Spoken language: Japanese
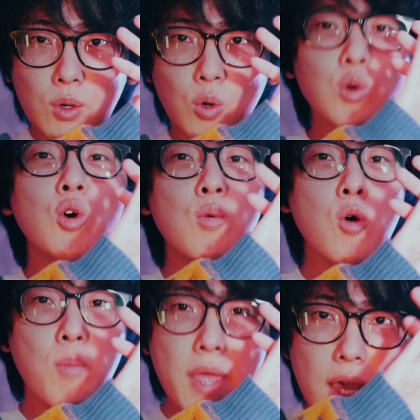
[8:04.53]
子
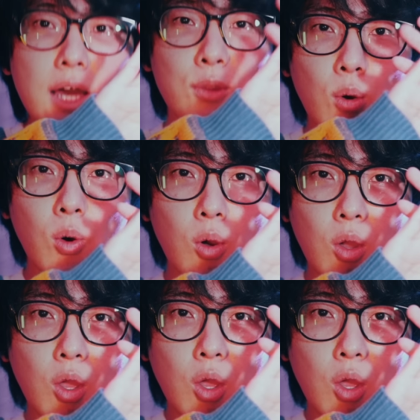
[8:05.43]
供部屋と、